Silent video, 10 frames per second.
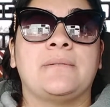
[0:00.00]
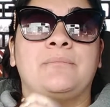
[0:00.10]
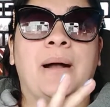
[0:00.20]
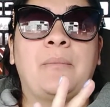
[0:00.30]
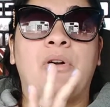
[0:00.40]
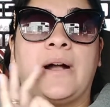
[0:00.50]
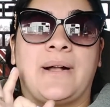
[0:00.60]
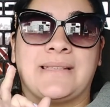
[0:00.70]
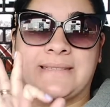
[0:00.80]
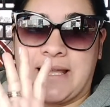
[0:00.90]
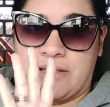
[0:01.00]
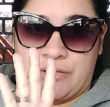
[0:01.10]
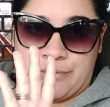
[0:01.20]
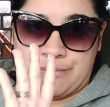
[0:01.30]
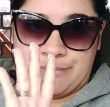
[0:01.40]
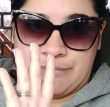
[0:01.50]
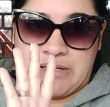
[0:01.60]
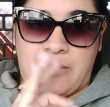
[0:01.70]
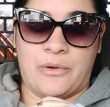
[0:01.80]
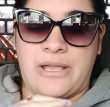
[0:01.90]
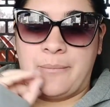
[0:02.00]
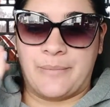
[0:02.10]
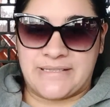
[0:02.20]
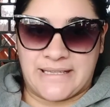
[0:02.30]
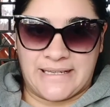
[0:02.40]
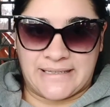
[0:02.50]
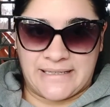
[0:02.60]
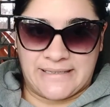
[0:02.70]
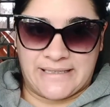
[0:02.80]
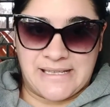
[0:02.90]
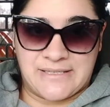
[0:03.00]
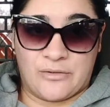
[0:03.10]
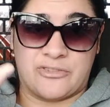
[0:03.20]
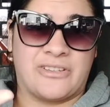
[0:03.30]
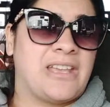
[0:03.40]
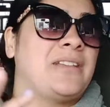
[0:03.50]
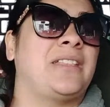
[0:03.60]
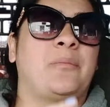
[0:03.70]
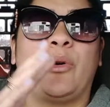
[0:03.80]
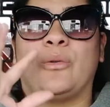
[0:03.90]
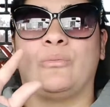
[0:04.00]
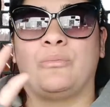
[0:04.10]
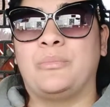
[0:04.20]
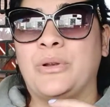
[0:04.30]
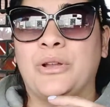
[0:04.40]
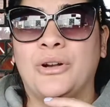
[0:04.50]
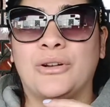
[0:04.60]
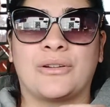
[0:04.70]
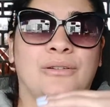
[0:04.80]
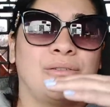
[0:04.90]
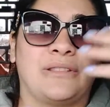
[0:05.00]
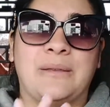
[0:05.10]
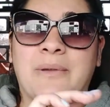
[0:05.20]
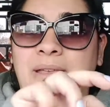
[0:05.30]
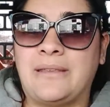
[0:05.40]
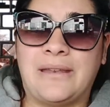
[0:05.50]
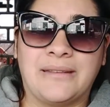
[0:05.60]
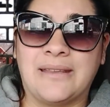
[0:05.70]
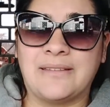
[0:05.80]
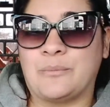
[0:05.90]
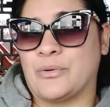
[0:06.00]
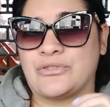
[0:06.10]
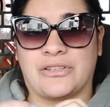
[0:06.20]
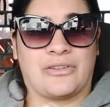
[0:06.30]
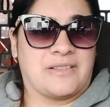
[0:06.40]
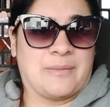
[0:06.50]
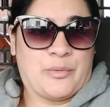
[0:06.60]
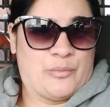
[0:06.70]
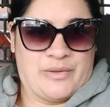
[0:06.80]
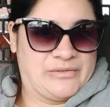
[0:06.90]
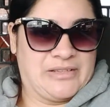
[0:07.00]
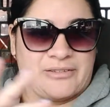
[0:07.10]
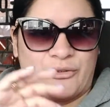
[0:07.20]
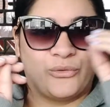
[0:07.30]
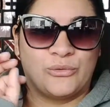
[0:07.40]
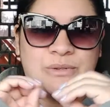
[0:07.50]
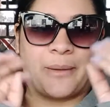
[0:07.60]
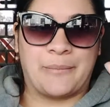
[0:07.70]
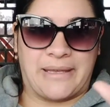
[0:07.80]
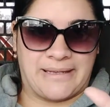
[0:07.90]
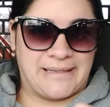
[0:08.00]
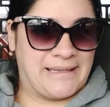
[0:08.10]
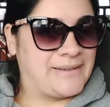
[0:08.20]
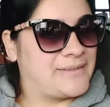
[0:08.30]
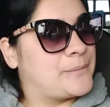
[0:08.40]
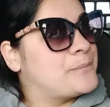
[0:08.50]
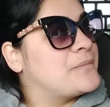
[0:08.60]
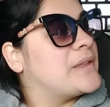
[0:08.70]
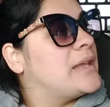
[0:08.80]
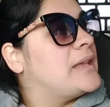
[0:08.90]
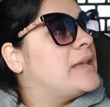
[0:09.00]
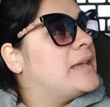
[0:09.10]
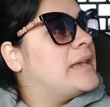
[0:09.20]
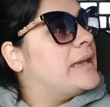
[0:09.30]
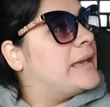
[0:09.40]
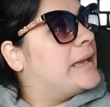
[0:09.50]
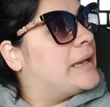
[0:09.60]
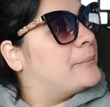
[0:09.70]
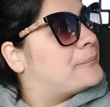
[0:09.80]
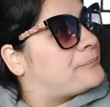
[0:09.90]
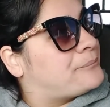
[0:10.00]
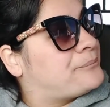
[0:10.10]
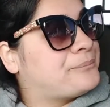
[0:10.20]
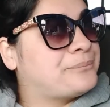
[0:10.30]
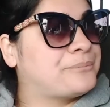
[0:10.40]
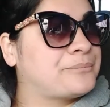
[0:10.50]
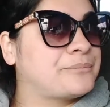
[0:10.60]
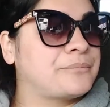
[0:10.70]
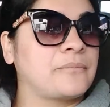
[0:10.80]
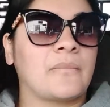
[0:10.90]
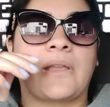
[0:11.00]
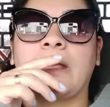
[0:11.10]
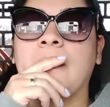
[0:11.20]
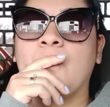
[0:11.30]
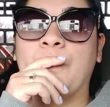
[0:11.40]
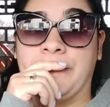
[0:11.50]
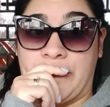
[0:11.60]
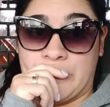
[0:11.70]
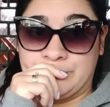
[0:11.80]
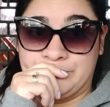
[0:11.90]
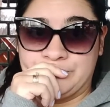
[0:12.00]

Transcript: vamos avanzando. Les voy a empezar a relatar la situación. Es tipo blog, dimes y diretes, proyecto casa propia, o sea, todo una mezcla es. Em, cuestión.